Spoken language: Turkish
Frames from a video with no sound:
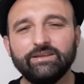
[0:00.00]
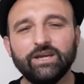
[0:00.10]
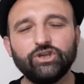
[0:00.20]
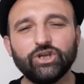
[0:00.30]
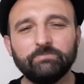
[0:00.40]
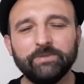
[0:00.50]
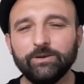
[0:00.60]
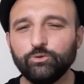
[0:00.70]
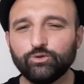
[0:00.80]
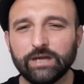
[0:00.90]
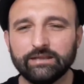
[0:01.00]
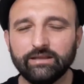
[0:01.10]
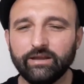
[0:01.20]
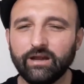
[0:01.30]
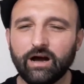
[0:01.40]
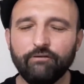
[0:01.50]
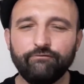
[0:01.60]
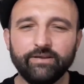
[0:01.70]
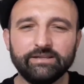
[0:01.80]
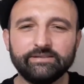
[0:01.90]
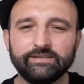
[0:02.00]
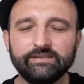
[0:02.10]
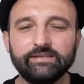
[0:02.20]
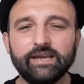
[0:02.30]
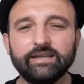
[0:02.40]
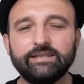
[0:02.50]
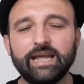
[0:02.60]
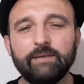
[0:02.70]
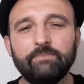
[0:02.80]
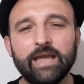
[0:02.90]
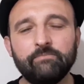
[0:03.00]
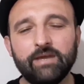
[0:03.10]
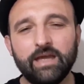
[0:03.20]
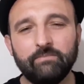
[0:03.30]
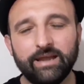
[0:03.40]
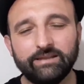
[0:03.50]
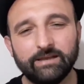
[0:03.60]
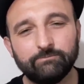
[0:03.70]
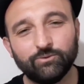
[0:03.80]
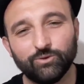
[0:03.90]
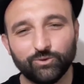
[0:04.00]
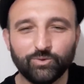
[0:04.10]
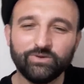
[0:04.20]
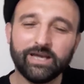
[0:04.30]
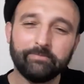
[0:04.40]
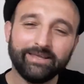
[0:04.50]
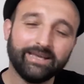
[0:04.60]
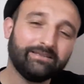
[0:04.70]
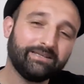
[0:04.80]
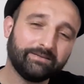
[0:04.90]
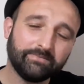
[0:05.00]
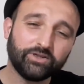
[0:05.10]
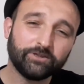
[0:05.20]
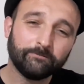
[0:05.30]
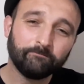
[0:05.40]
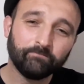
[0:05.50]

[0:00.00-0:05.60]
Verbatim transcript: gecikme ücretleri affedilsin diye TBMM'de bunu gündeme getirmiş.